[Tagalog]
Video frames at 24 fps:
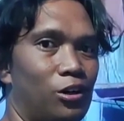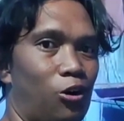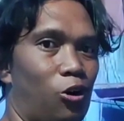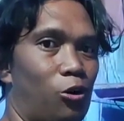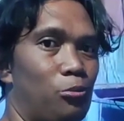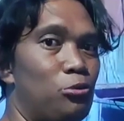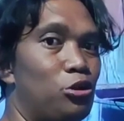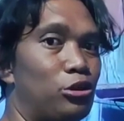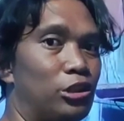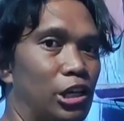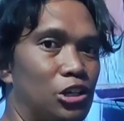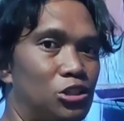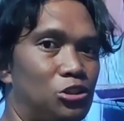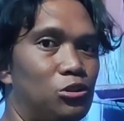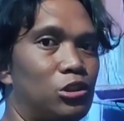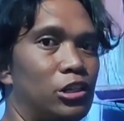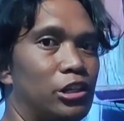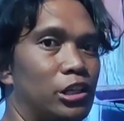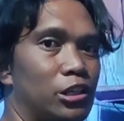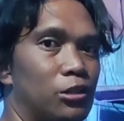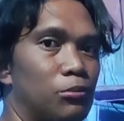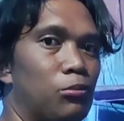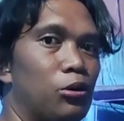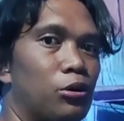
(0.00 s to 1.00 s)
O mutation
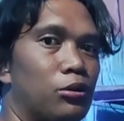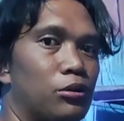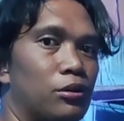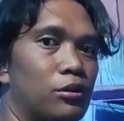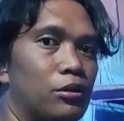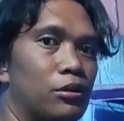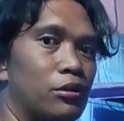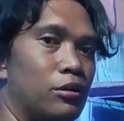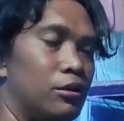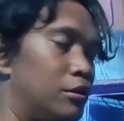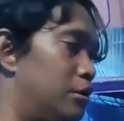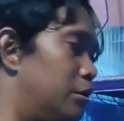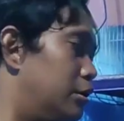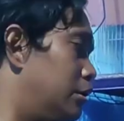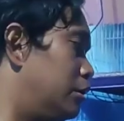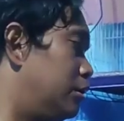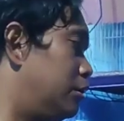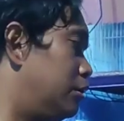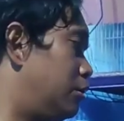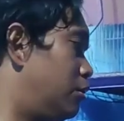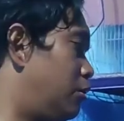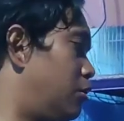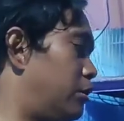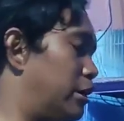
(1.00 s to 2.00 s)
ng ibon.
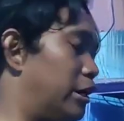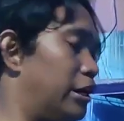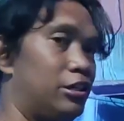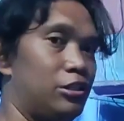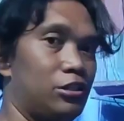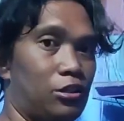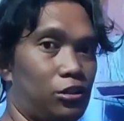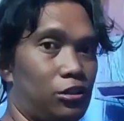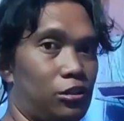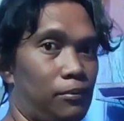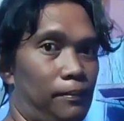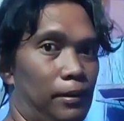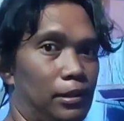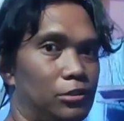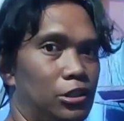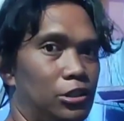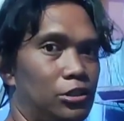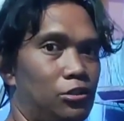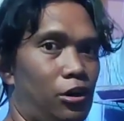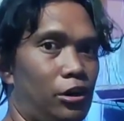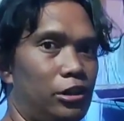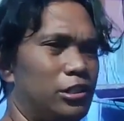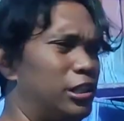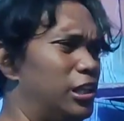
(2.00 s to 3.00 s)
Okay?
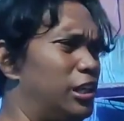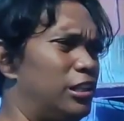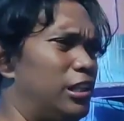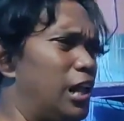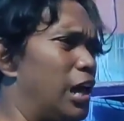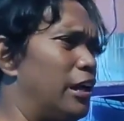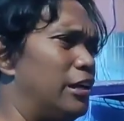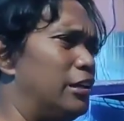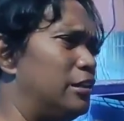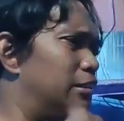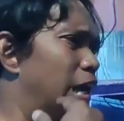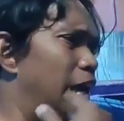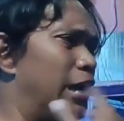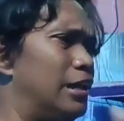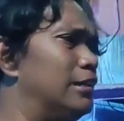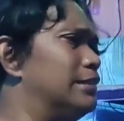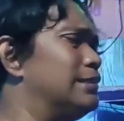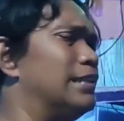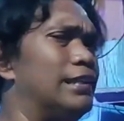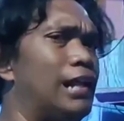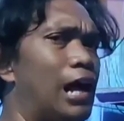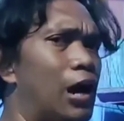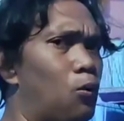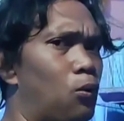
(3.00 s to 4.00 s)
Pansin nyo, hindi dahil, dahil
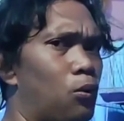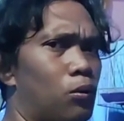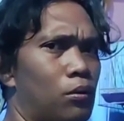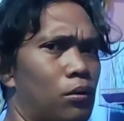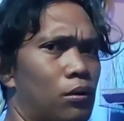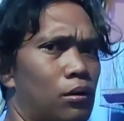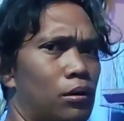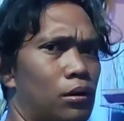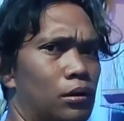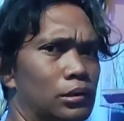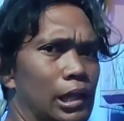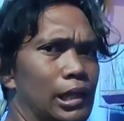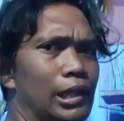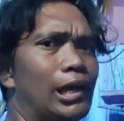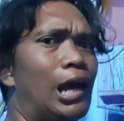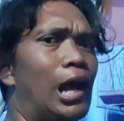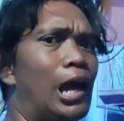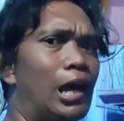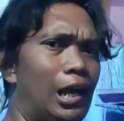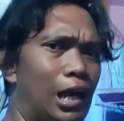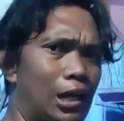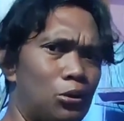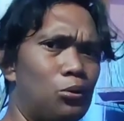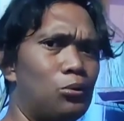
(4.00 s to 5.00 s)
silaw.
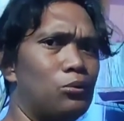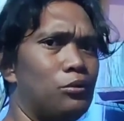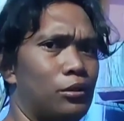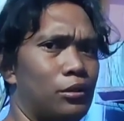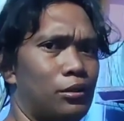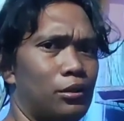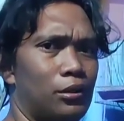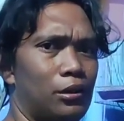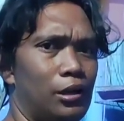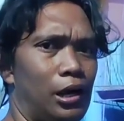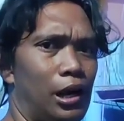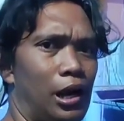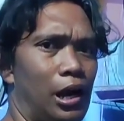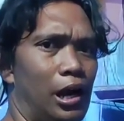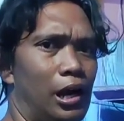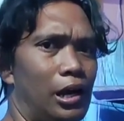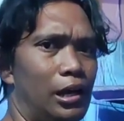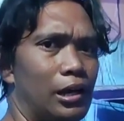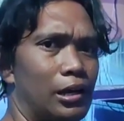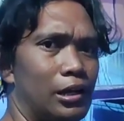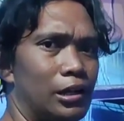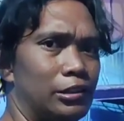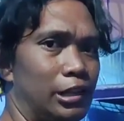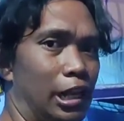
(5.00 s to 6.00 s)
Talagang ganun. Ah,
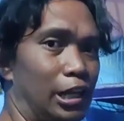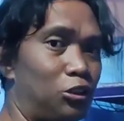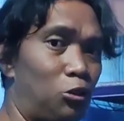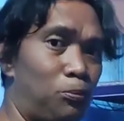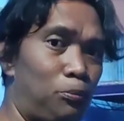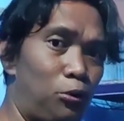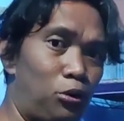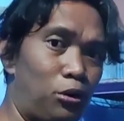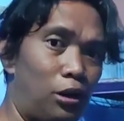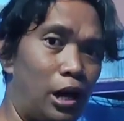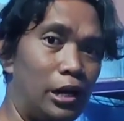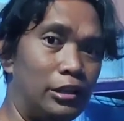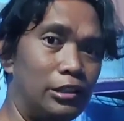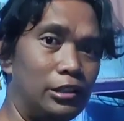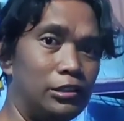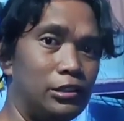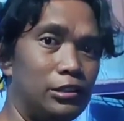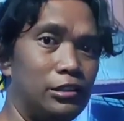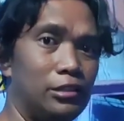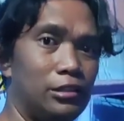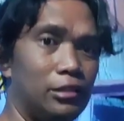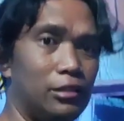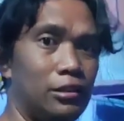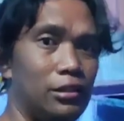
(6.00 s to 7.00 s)
ito po, ah,
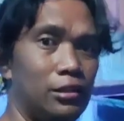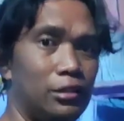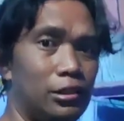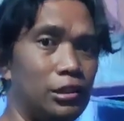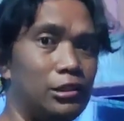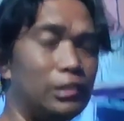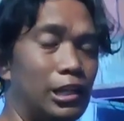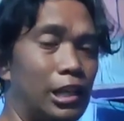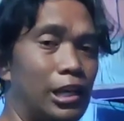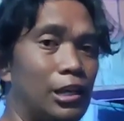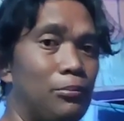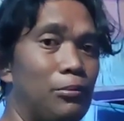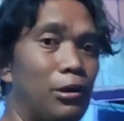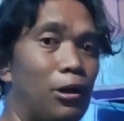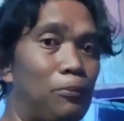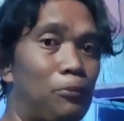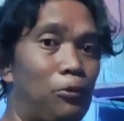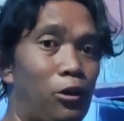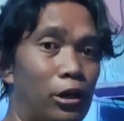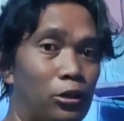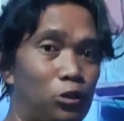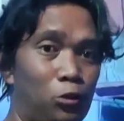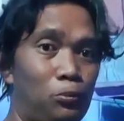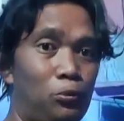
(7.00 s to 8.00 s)
disclaimer
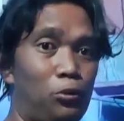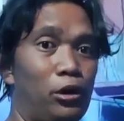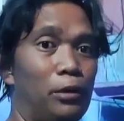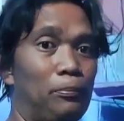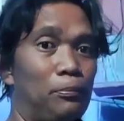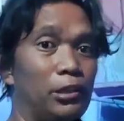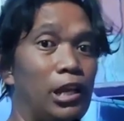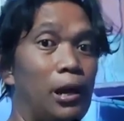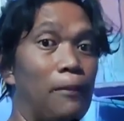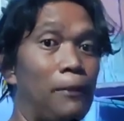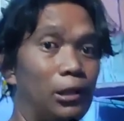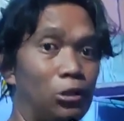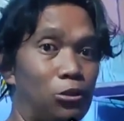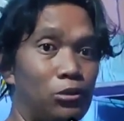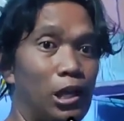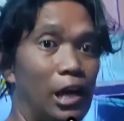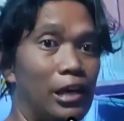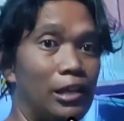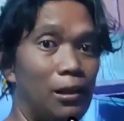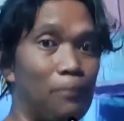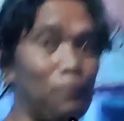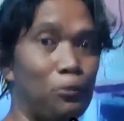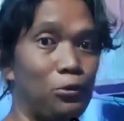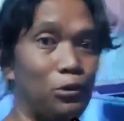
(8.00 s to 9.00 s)
po, ito po ay
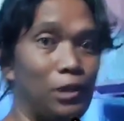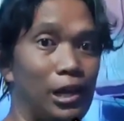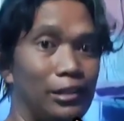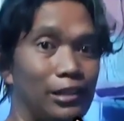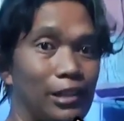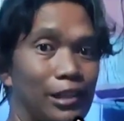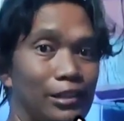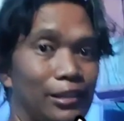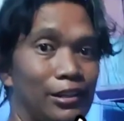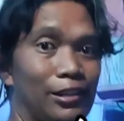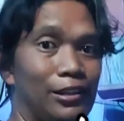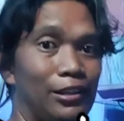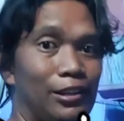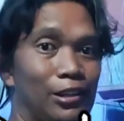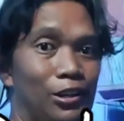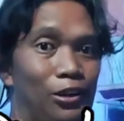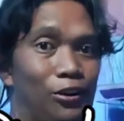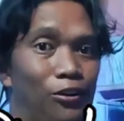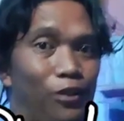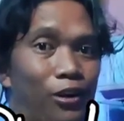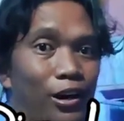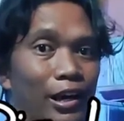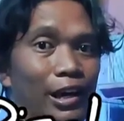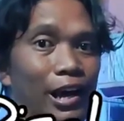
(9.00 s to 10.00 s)
pinapatunayan po natin.
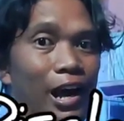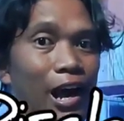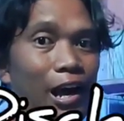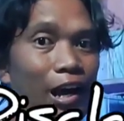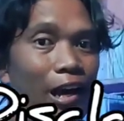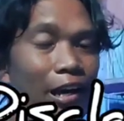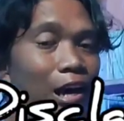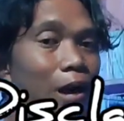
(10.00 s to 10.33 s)
Okay ha?